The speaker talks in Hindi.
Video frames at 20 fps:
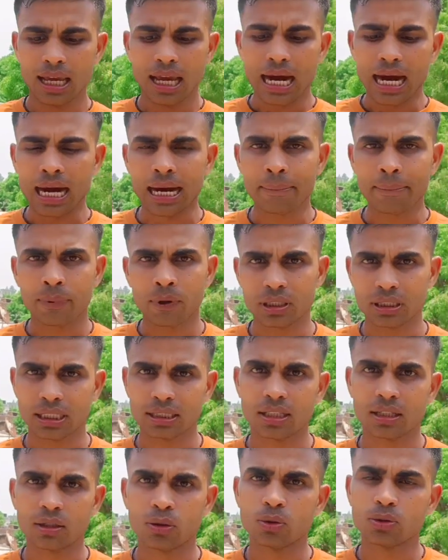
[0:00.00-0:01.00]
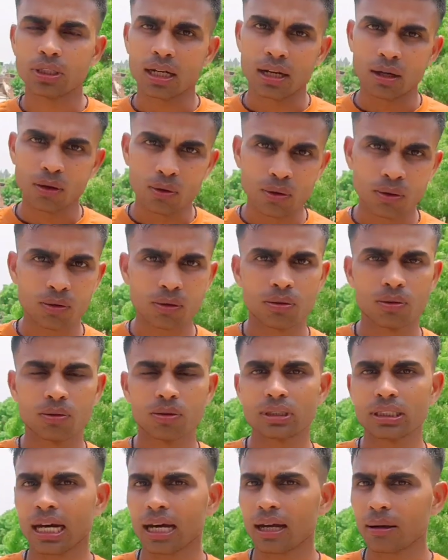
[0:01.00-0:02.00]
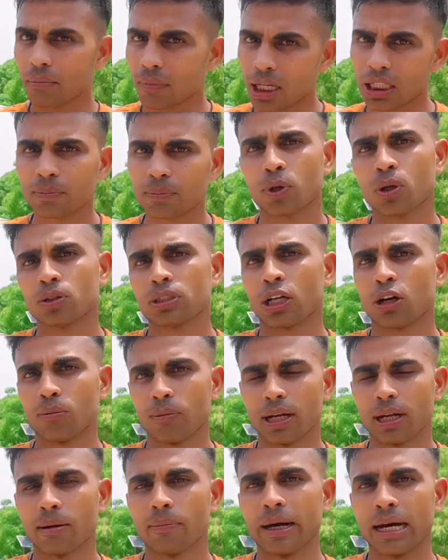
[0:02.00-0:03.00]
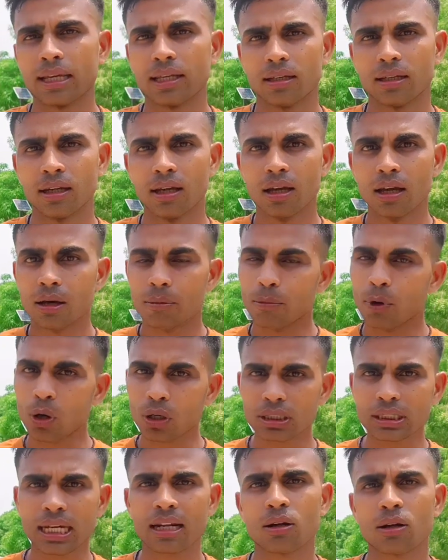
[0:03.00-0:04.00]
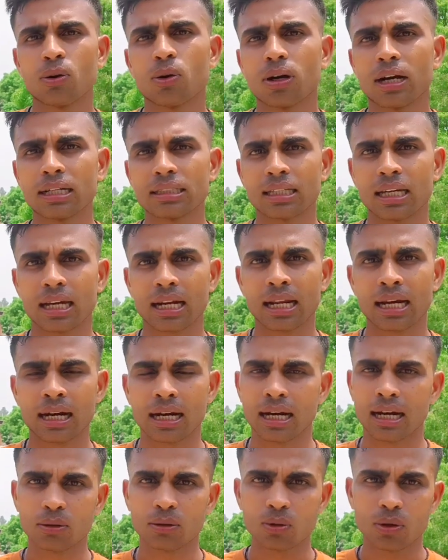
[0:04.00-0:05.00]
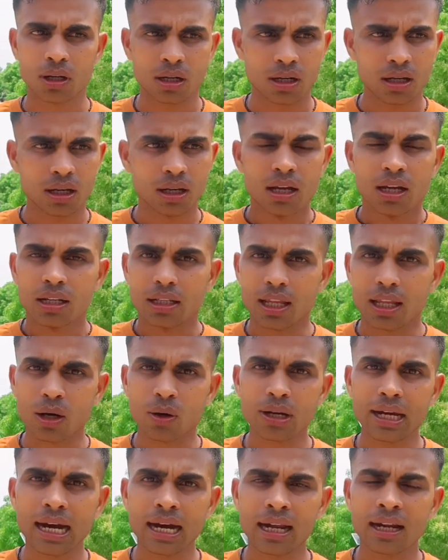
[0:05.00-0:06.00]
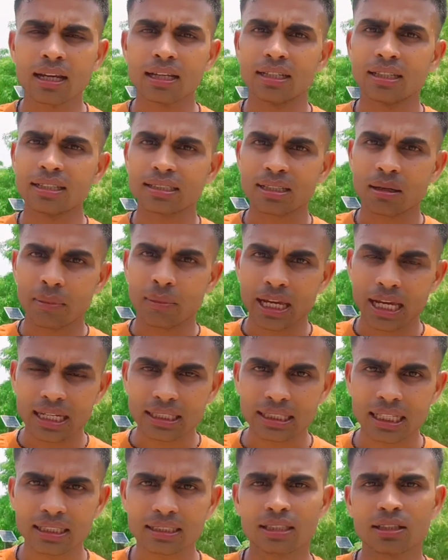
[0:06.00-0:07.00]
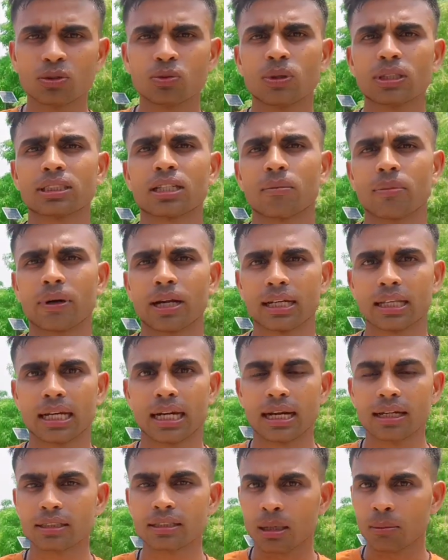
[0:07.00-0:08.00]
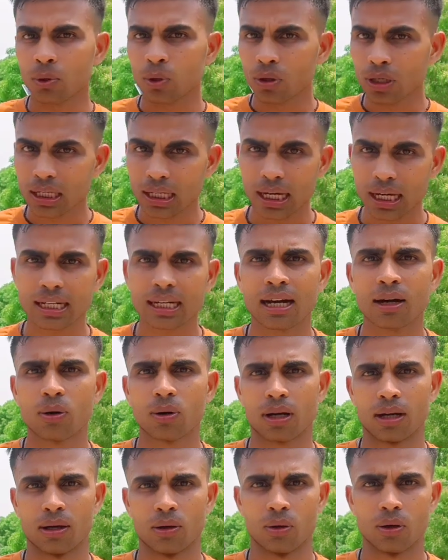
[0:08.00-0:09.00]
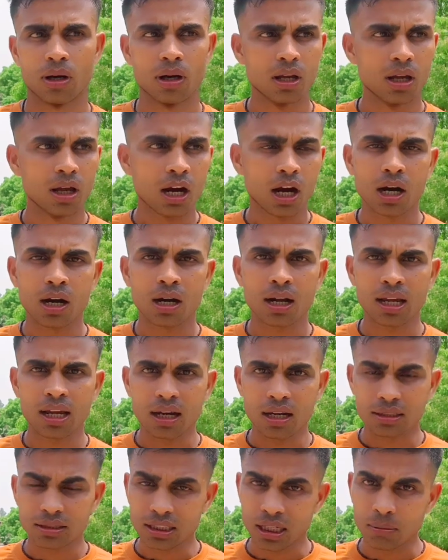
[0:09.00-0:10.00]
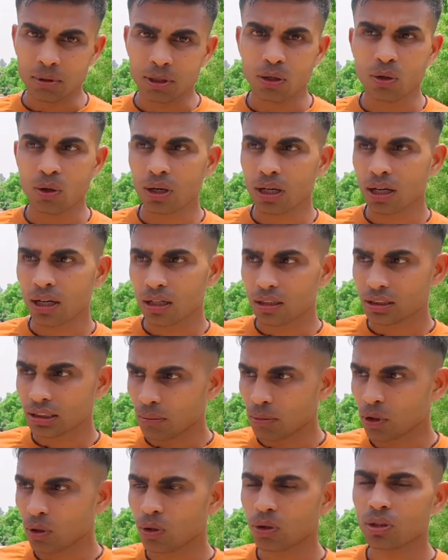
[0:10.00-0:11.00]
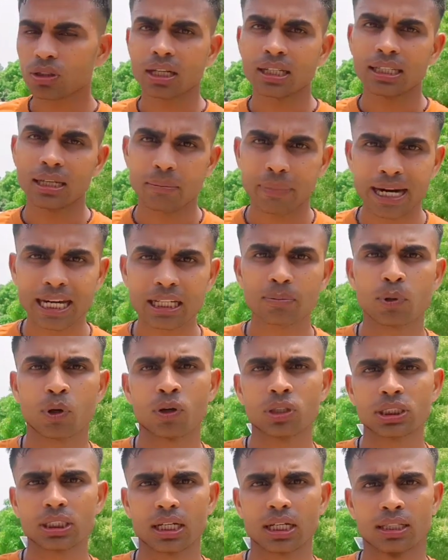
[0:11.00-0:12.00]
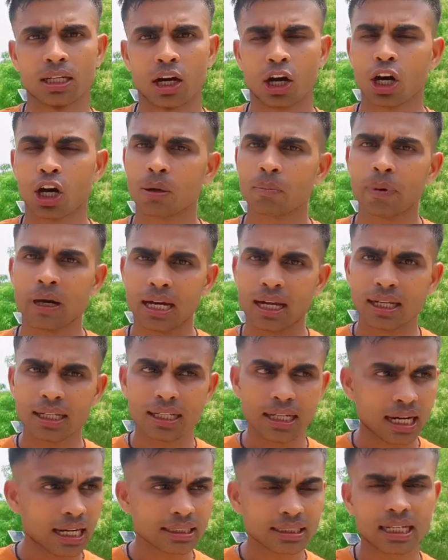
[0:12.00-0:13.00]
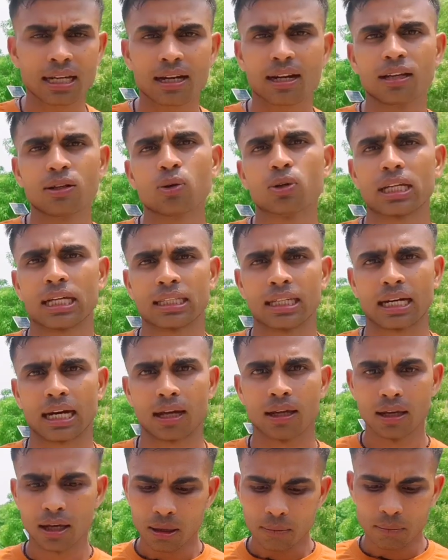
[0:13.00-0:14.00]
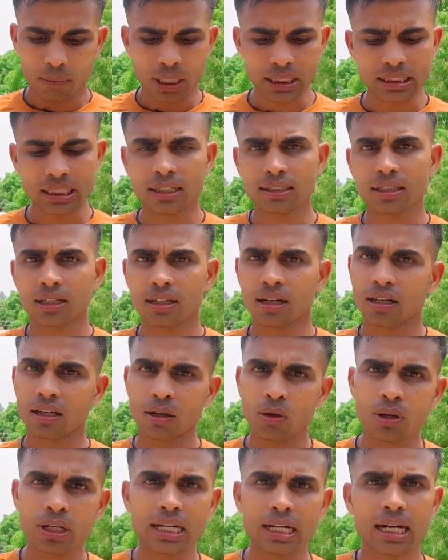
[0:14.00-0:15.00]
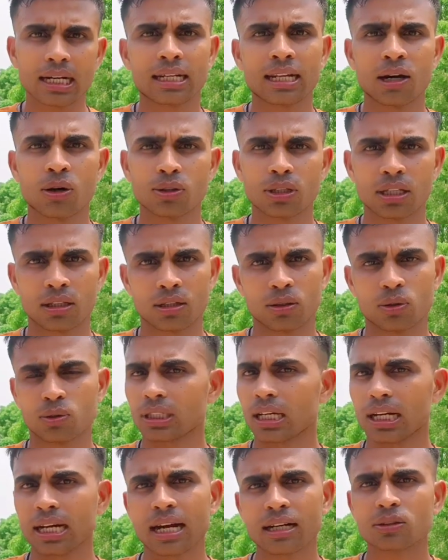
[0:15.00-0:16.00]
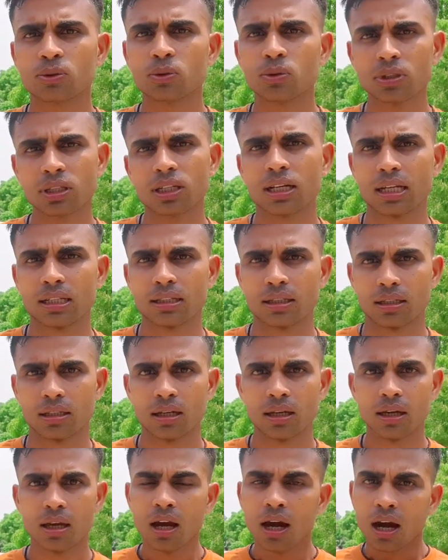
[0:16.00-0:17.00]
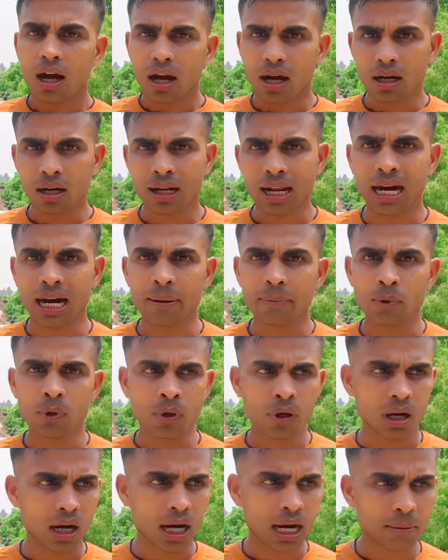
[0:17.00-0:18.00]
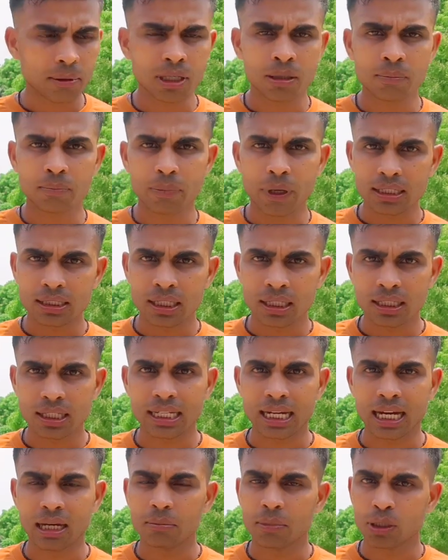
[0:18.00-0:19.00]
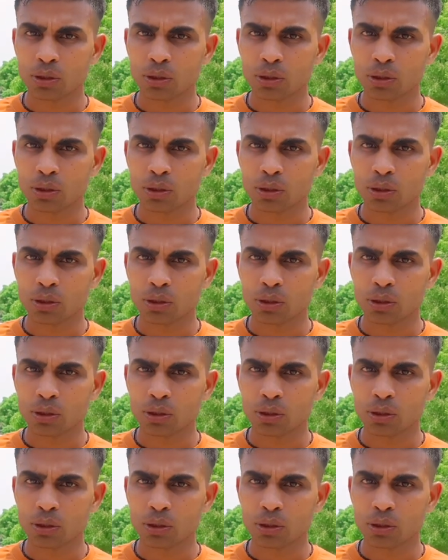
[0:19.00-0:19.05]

आप जैसे दूसरे लोगों को नुकसान मत पहुँचाओ मेरे भाई बहुत सारे लोग ऐसे हैं ना आंदोलन देखो यार इस समय ऐसा सिचुएशन बन गया है सब लोग इकट्ठा हो गए हो और सभी लोगों के सभी लोगों तक ये बात पहुंच गई है और पहले ऐसा नहीं होता था बस एक जगह के लोग इकट्ठा होते थे तो सरकार सुनती नहीं थी अगर आप लोग अभी प्रजेंट टाइम में जो